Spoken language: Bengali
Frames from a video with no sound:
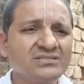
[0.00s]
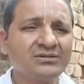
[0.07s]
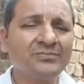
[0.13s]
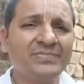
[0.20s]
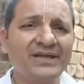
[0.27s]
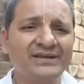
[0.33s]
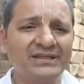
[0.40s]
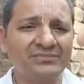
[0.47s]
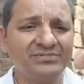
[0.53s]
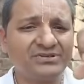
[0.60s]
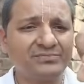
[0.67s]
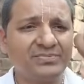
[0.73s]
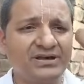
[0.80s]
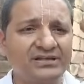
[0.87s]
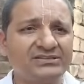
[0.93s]
তারপরে ব্যাগটা আমি
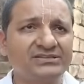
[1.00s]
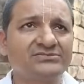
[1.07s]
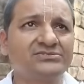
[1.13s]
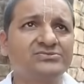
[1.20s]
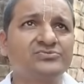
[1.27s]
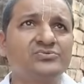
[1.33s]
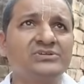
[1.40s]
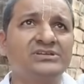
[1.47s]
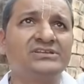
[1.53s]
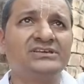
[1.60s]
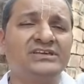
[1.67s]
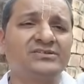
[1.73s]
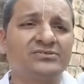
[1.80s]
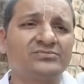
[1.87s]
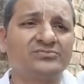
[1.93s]
এর বাঁধে করে তুলে
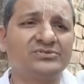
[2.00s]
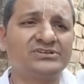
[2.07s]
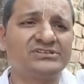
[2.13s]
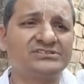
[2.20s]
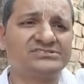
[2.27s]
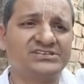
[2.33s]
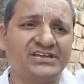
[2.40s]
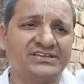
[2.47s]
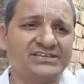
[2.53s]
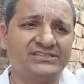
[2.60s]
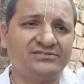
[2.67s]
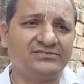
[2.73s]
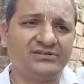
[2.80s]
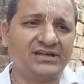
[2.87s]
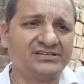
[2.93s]
নিয়ে এরকম করে জাগিয়ে
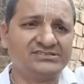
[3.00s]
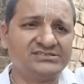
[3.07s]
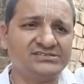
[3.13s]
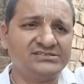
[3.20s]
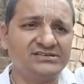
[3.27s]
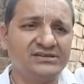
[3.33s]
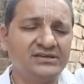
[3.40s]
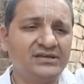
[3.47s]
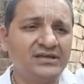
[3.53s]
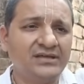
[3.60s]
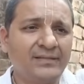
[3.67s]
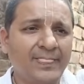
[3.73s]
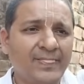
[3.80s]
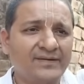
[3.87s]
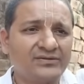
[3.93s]
আছি
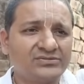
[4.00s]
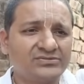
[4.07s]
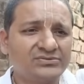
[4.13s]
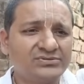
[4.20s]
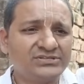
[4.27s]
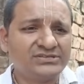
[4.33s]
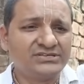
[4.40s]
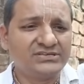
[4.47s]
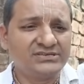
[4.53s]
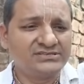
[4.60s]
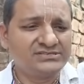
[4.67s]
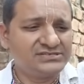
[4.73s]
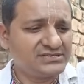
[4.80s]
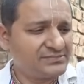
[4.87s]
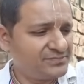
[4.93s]
তো দেখি
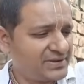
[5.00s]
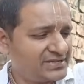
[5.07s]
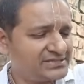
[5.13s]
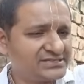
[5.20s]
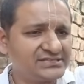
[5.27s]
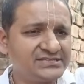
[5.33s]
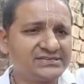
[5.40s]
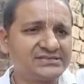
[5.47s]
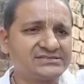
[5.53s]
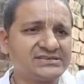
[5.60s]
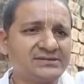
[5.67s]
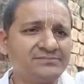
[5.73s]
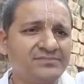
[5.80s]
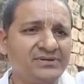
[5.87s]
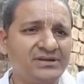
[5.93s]
যে বাঁ দিক থেকে
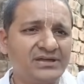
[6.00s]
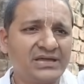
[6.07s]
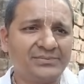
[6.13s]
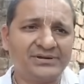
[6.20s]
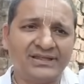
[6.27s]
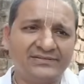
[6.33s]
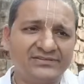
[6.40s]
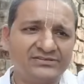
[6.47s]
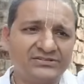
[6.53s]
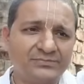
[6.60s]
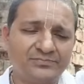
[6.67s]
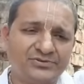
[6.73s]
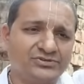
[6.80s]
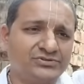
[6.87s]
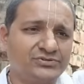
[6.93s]
চাপ আবার ডান দিক
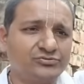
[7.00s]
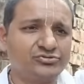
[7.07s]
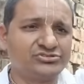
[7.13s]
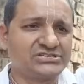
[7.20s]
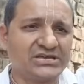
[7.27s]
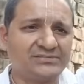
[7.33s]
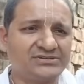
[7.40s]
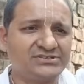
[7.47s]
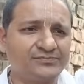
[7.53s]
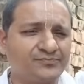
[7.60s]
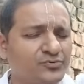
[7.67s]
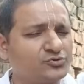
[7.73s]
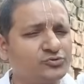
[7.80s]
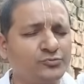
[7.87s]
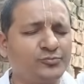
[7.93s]
থেকে পিছন থেকে চাপ আছে
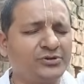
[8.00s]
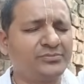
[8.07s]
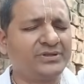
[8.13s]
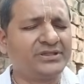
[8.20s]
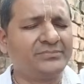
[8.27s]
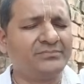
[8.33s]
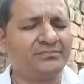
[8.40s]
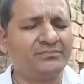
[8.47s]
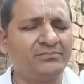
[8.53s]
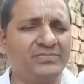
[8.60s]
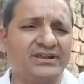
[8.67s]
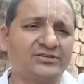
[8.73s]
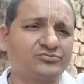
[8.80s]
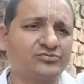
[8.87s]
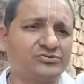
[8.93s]
প্রচুর পরিমাণে
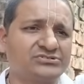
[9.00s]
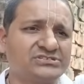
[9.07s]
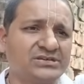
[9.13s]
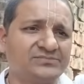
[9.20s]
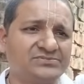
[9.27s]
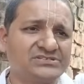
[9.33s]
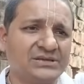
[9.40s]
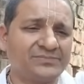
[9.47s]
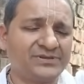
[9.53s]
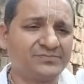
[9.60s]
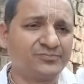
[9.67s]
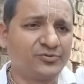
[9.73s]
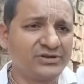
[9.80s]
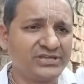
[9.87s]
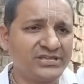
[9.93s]
মারাত্মক চাপ চাপের
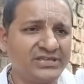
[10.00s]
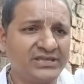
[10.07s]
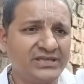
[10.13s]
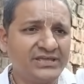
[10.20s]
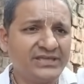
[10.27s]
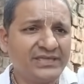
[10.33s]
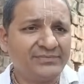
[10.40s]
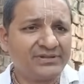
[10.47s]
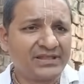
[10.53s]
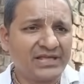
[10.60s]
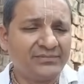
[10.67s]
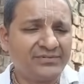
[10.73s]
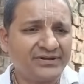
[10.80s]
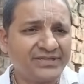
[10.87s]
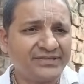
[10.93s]
পরে এবার
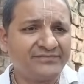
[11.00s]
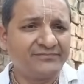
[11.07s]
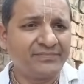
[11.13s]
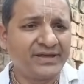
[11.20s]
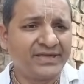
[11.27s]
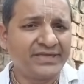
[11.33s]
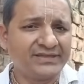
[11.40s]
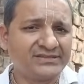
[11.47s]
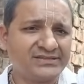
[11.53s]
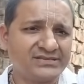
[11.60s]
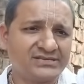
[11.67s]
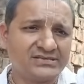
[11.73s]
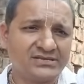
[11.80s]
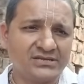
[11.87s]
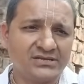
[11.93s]
আমার এই পায়ে
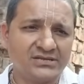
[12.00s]
ঠিক